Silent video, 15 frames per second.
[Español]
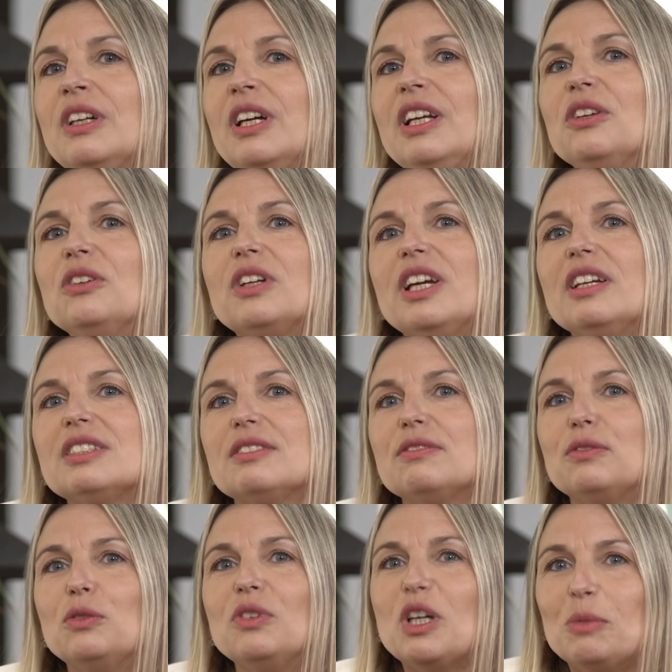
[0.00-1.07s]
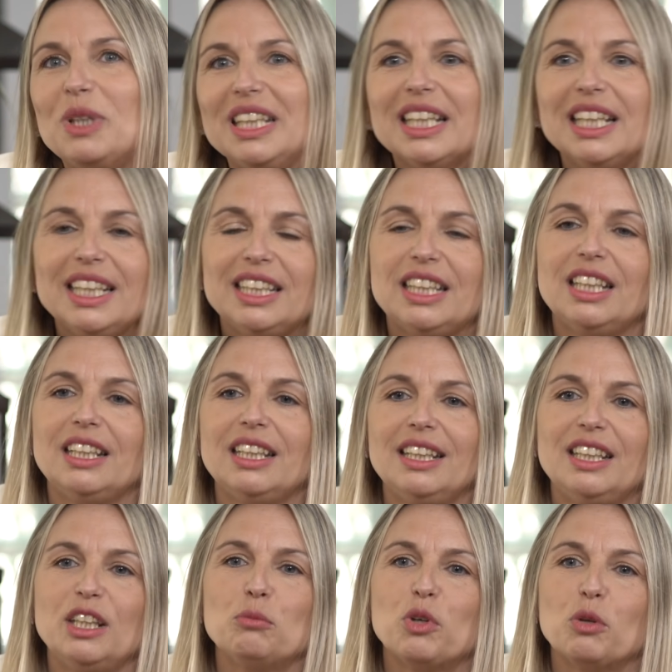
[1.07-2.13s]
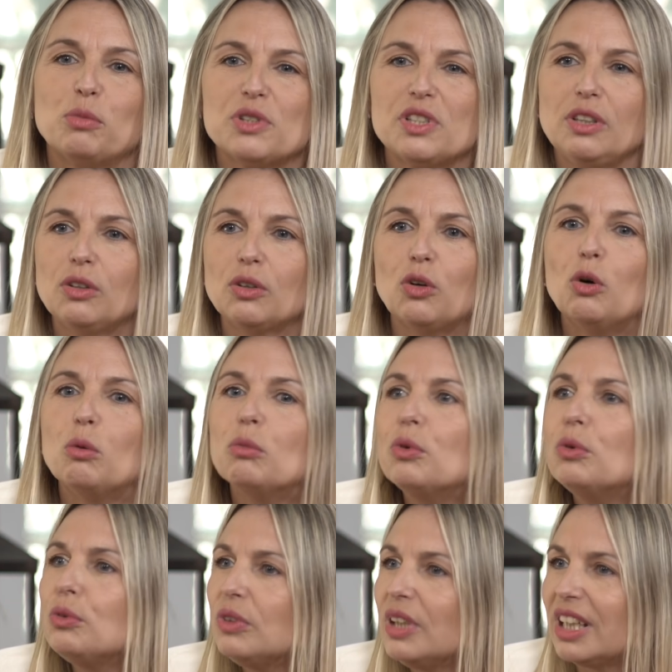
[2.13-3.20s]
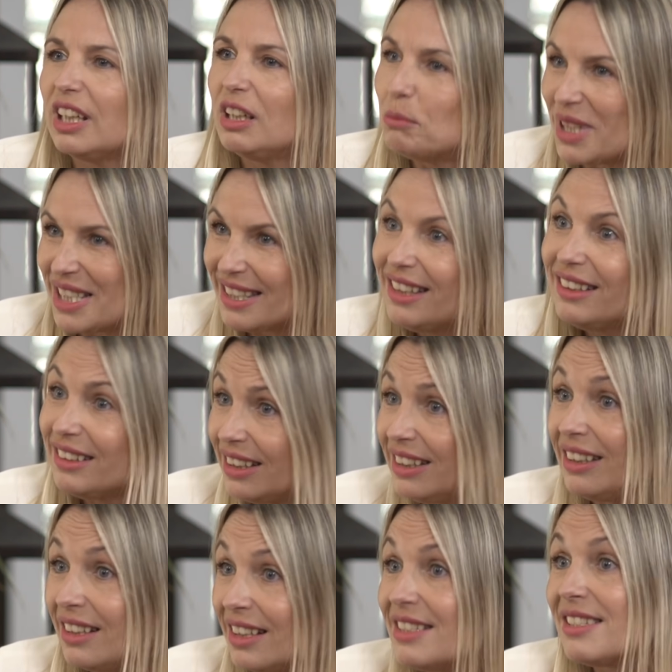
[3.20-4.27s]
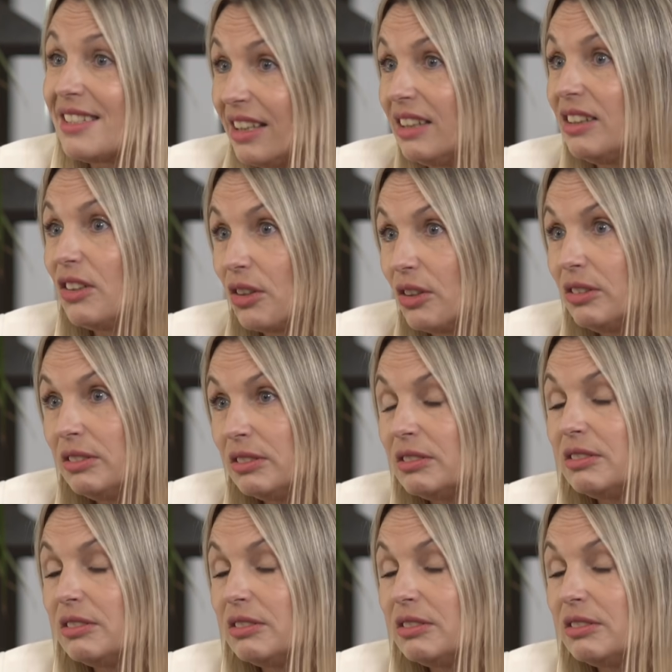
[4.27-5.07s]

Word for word: creo que es fundamental este, este propósito común de que el paciente esté en el centro